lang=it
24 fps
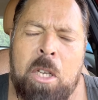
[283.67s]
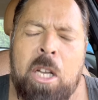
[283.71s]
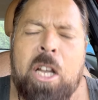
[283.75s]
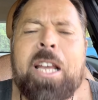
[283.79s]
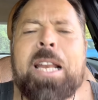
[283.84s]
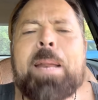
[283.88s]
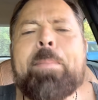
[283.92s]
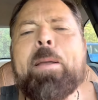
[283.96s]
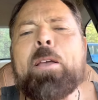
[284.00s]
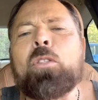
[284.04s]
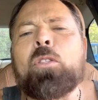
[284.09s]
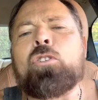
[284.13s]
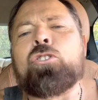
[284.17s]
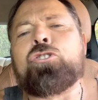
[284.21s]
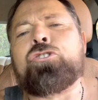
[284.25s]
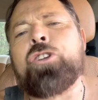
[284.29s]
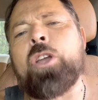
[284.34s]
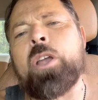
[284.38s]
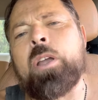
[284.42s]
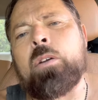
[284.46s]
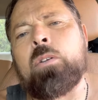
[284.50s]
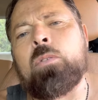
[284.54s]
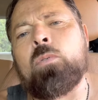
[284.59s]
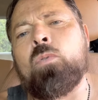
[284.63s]
ripeto
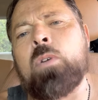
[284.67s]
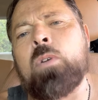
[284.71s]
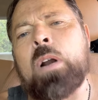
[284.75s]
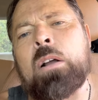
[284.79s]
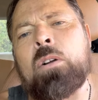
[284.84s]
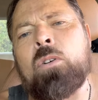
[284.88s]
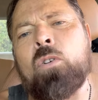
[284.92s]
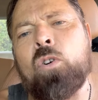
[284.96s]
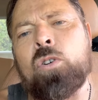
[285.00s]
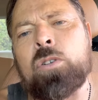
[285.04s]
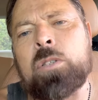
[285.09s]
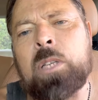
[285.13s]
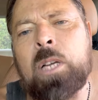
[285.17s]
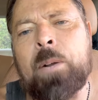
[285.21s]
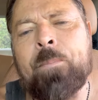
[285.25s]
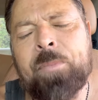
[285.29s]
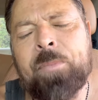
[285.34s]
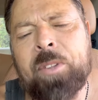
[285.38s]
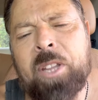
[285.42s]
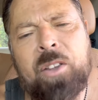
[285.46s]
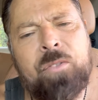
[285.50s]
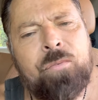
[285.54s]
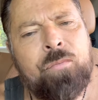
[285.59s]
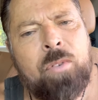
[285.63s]
c'è una cosa
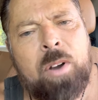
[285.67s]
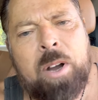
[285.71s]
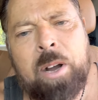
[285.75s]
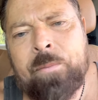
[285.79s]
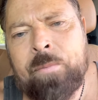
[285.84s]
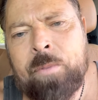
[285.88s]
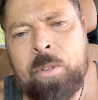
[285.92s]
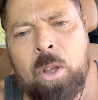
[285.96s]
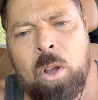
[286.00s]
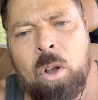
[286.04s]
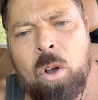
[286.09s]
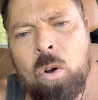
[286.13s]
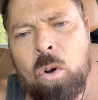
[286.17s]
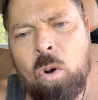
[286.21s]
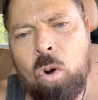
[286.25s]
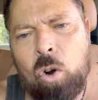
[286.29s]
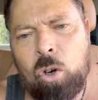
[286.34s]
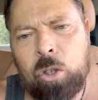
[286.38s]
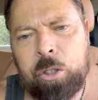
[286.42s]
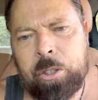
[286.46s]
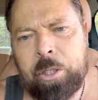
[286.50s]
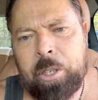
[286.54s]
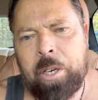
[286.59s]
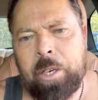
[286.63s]
che va
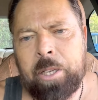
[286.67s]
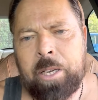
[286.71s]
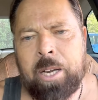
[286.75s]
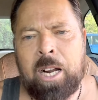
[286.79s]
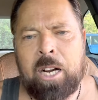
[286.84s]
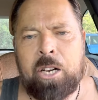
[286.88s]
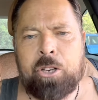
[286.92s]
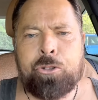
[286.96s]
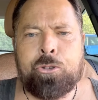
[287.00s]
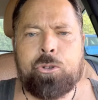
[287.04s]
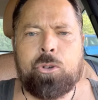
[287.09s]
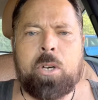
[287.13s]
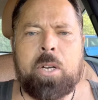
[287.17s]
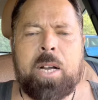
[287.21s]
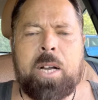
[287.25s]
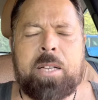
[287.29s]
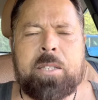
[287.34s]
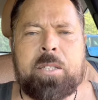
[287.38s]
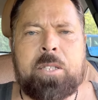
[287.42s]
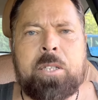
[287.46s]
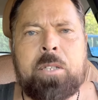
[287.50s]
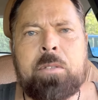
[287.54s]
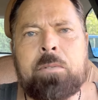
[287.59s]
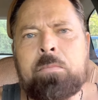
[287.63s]
oltre il calcio
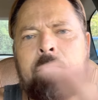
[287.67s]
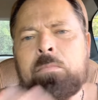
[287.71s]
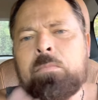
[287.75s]
ragazzi